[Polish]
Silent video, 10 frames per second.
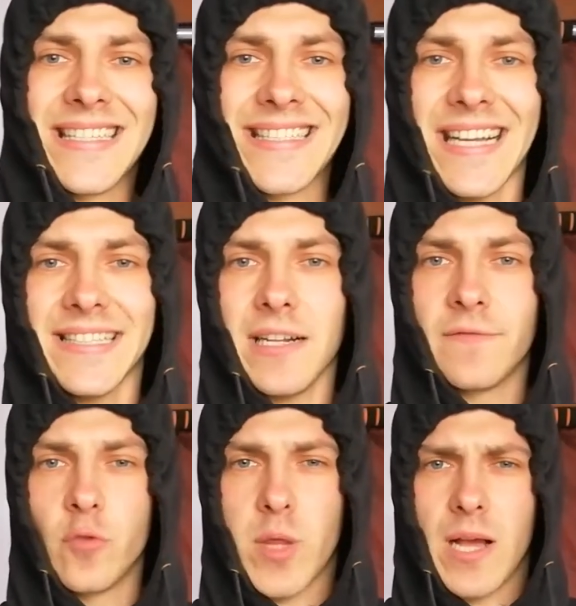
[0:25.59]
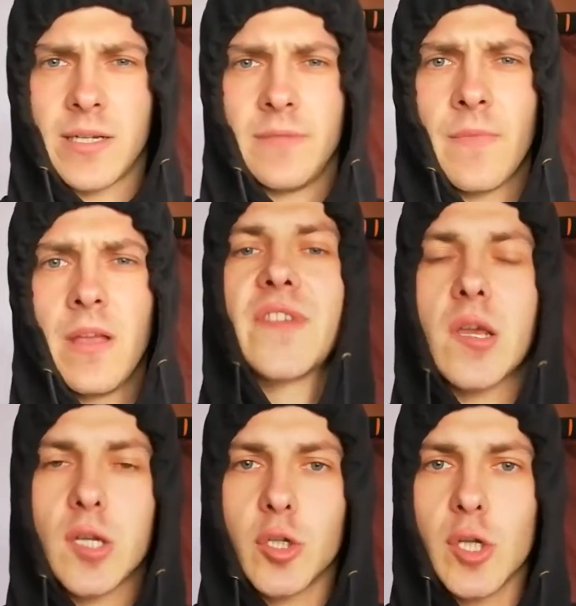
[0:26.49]
Skandal w górach. W
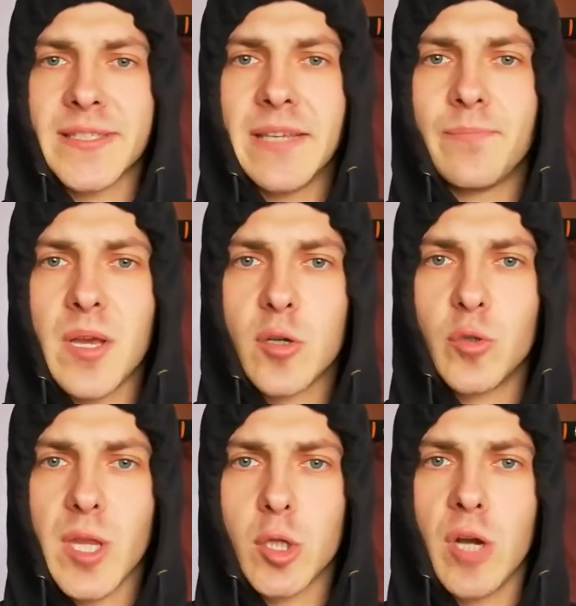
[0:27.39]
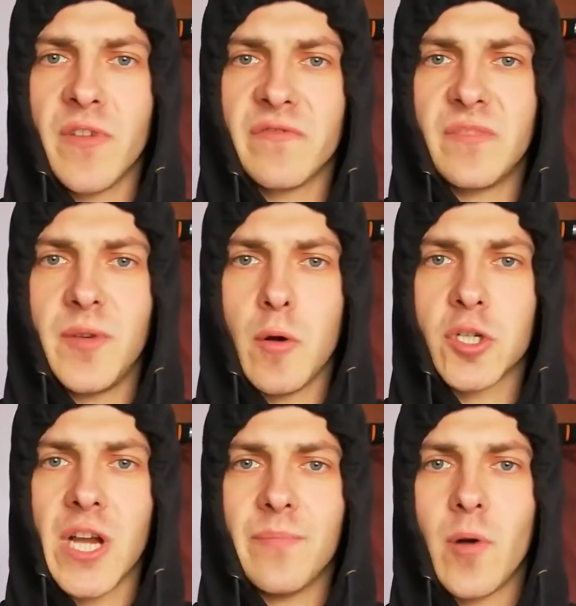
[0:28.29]
Karkonoskim Parku Narodowym wybiło
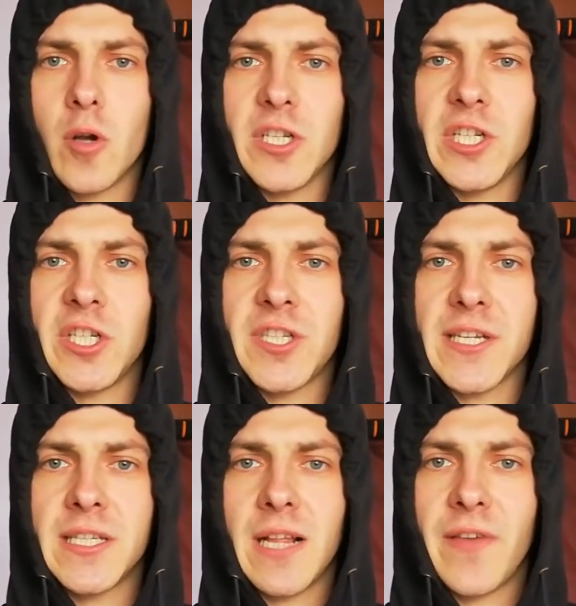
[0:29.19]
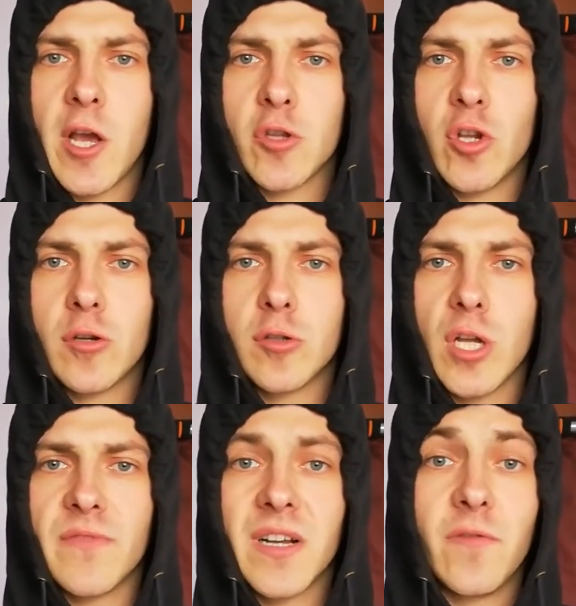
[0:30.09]
szambo i ścieki trafiają do
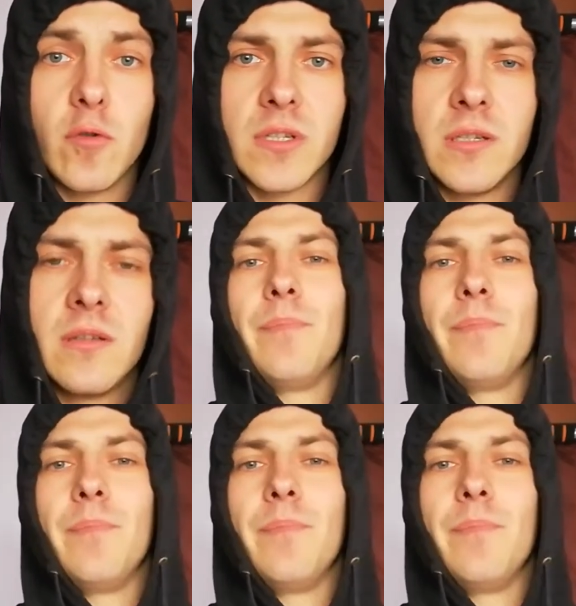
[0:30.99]
gruntowych wód.